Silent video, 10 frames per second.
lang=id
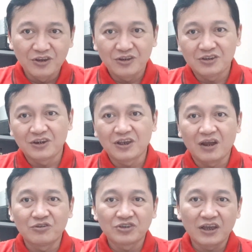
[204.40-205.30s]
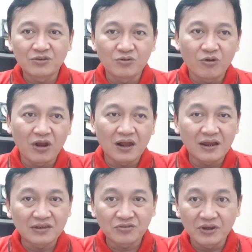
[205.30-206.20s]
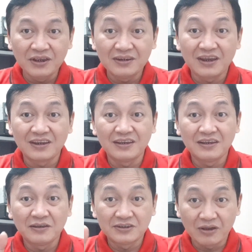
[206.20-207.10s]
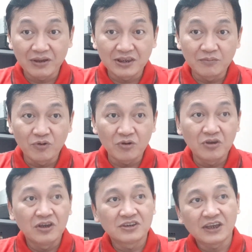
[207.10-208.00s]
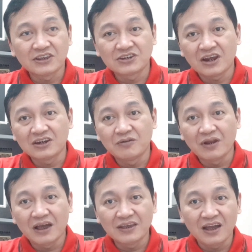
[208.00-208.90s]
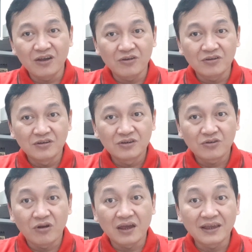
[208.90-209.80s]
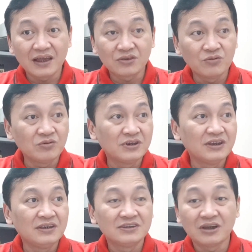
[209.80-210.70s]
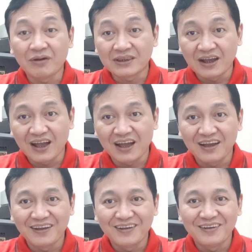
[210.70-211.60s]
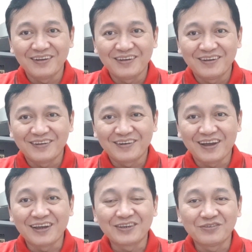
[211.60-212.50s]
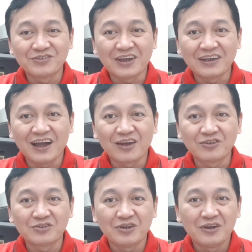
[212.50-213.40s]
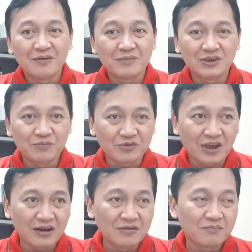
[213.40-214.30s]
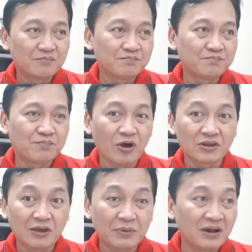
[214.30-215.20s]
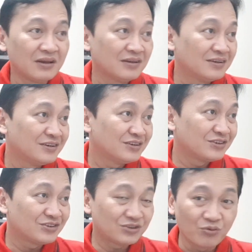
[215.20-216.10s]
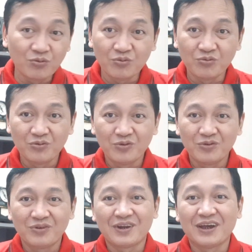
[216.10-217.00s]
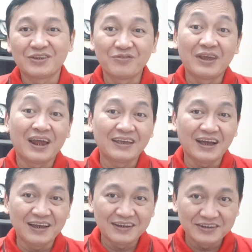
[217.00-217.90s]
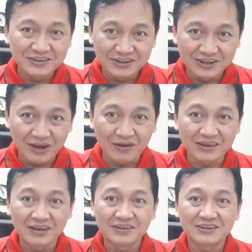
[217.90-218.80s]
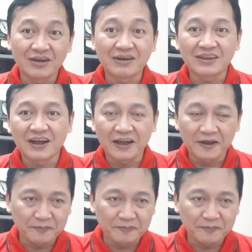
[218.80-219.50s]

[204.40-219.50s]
Jadi kalau saya itu call area 3 dari Jawa Timur, saya sedang di wilayah Kolariatu di Jawa Tengah. Nah, itu saya harus menyebutkan Portable 2. Nah, itu wilayah Jawa Jawa Tengah.